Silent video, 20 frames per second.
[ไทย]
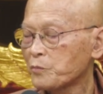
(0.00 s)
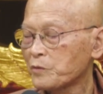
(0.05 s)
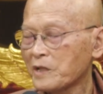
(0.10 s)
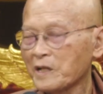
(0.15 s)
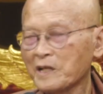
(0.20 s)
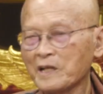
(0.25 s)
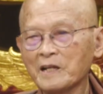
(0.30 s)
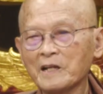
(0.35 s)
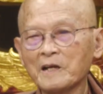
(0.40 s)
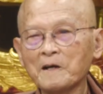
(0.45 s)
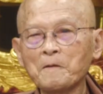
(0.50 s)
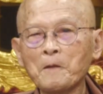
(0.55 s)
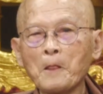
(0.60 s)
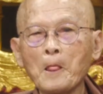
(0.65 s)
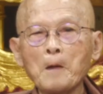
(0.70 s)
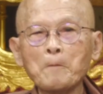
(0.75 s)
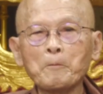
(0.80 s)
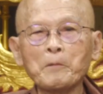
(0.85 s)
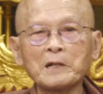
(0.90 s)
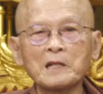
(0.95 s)
ตีนะ
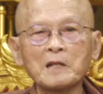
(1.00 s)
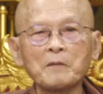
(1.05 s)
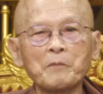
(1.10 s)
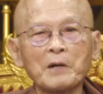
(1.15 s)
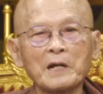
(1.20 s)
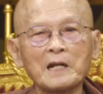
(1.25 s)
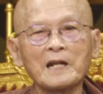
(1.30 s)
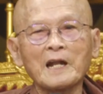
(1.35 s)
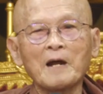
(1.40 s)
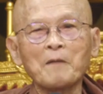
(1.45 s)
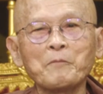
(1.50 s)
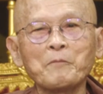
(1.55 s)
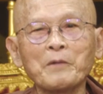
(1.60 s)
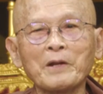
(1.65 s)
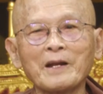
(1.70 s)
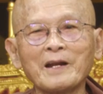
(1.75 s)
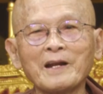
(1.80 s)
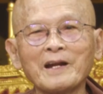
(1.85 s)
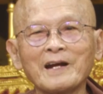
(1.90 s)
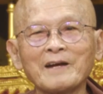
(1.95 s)
ปฏิบัติธรรน
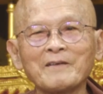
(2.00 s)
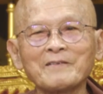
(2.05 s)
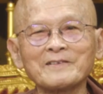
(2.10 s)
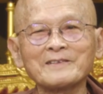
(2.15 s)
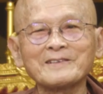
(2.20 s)
เรื่อง